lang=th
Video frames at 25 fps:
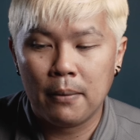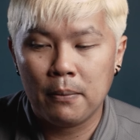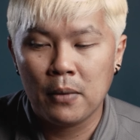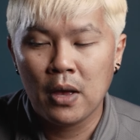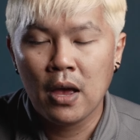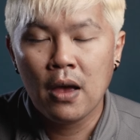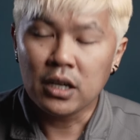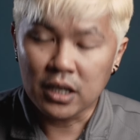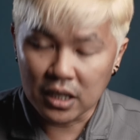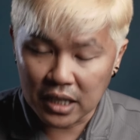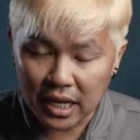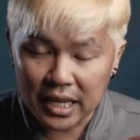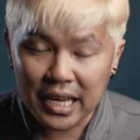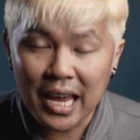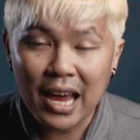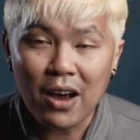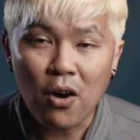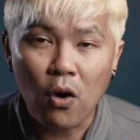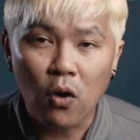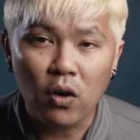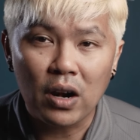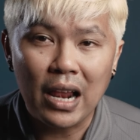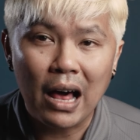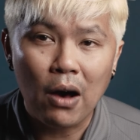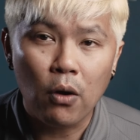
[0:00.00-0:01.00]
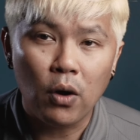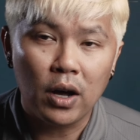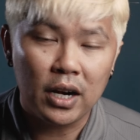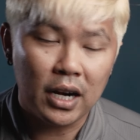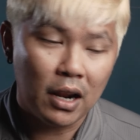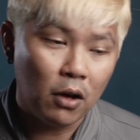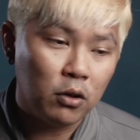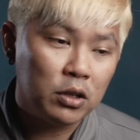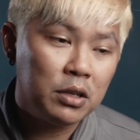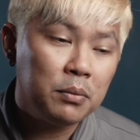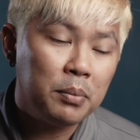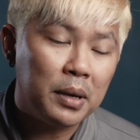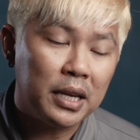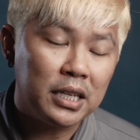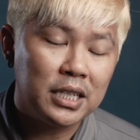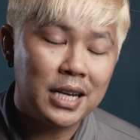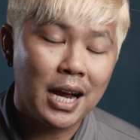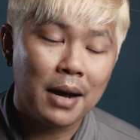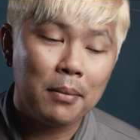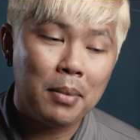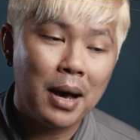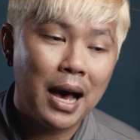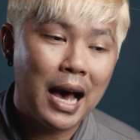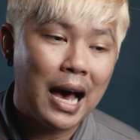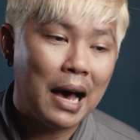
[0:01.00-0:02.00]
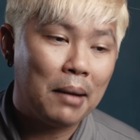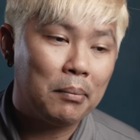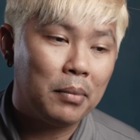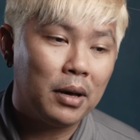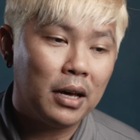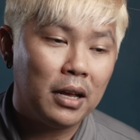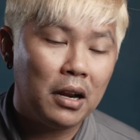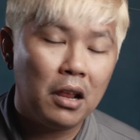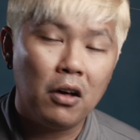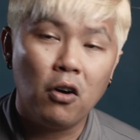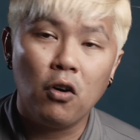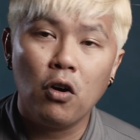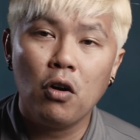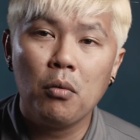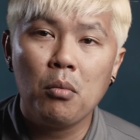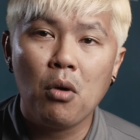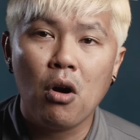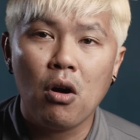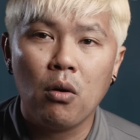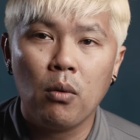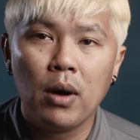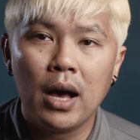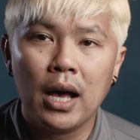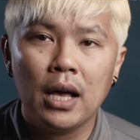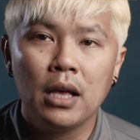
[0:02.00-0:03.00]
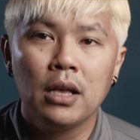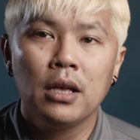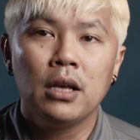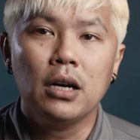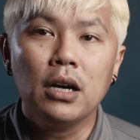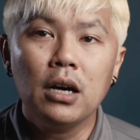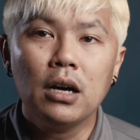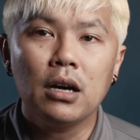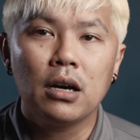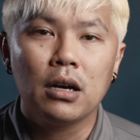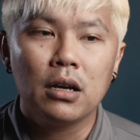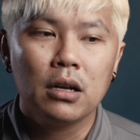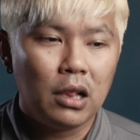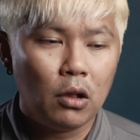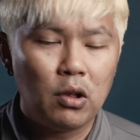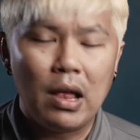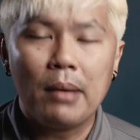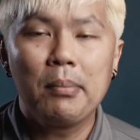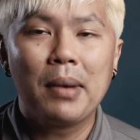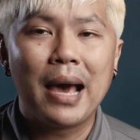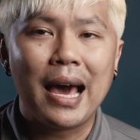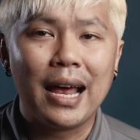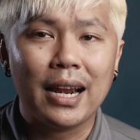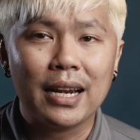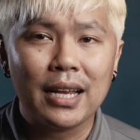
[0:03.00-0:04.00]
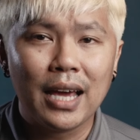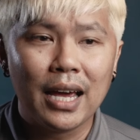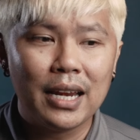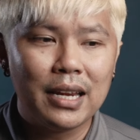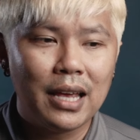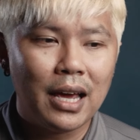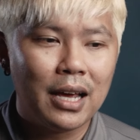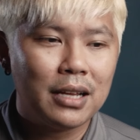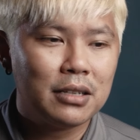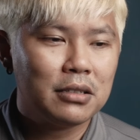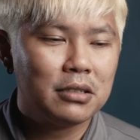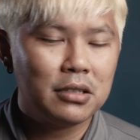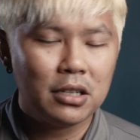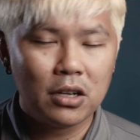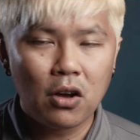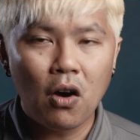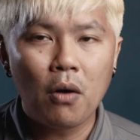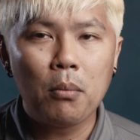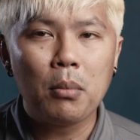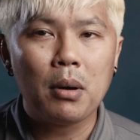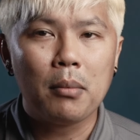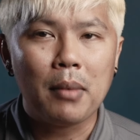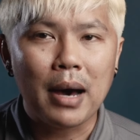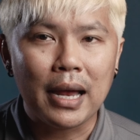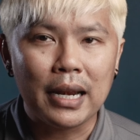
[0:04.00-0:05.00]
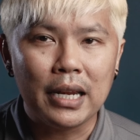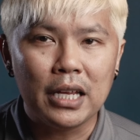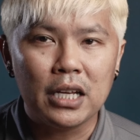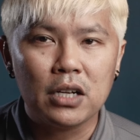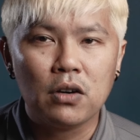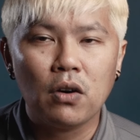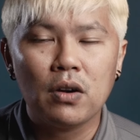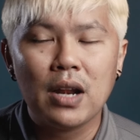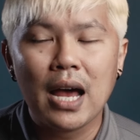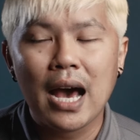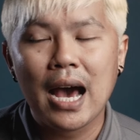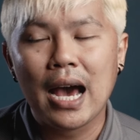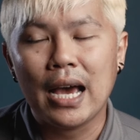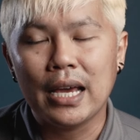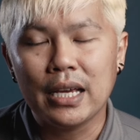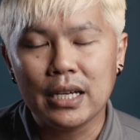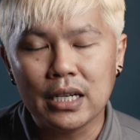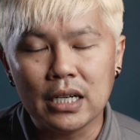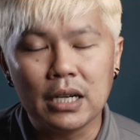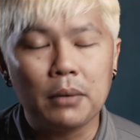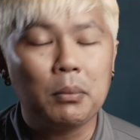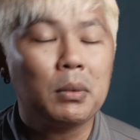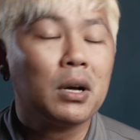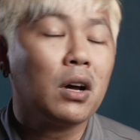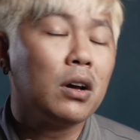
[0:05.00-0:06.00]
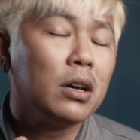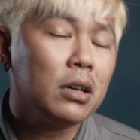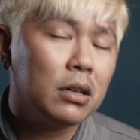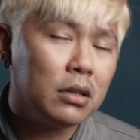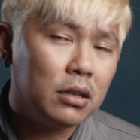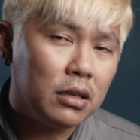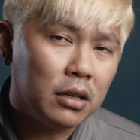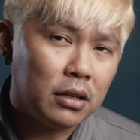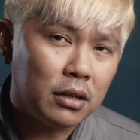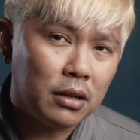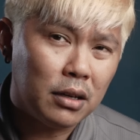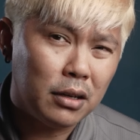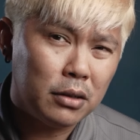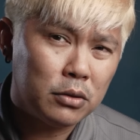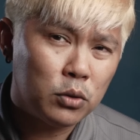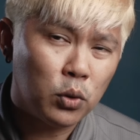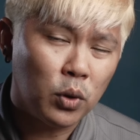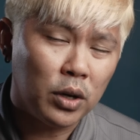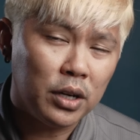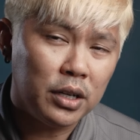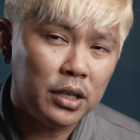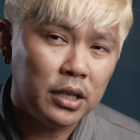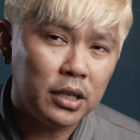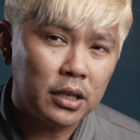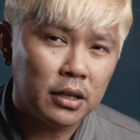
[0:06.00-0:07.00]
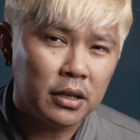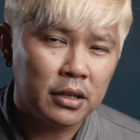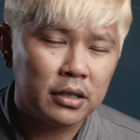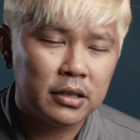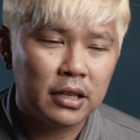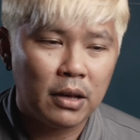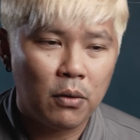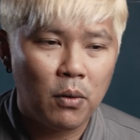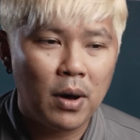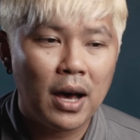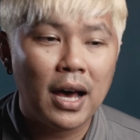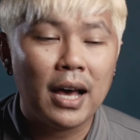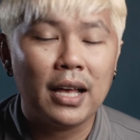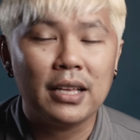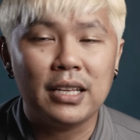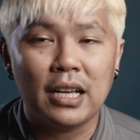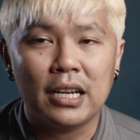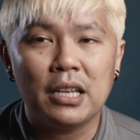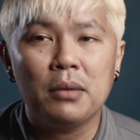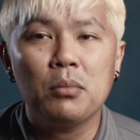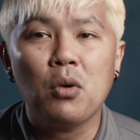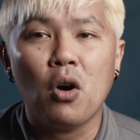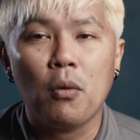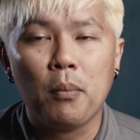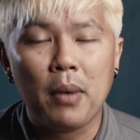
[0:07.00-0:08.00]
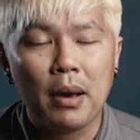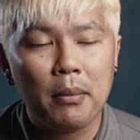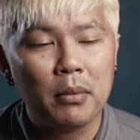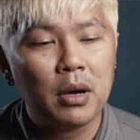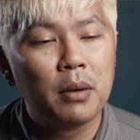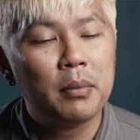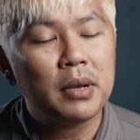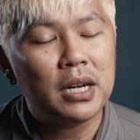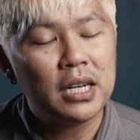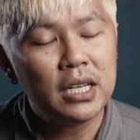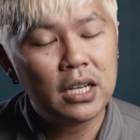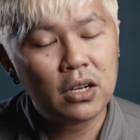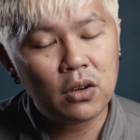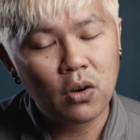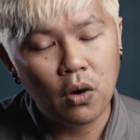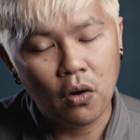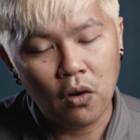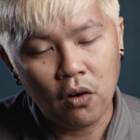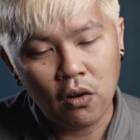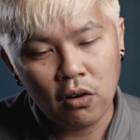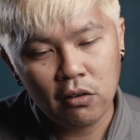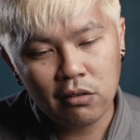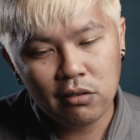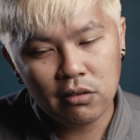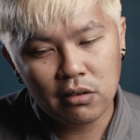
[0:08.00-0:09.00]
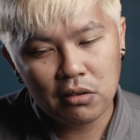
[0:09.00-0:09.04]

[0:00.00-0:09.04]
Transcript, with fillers: ครับ คือในแง่ของเราอ่ะเราที่เป็นช่างภาพอ่ะ เราก็มองว่าเออเรารับงานแค่นี้ซื้อกล้องประมาณนี้ก็ได้เออมันก็อีกส่วนหนึ่ง แต่ว่าอย่างที่บอกไปมันก็เป็นเรื่องของ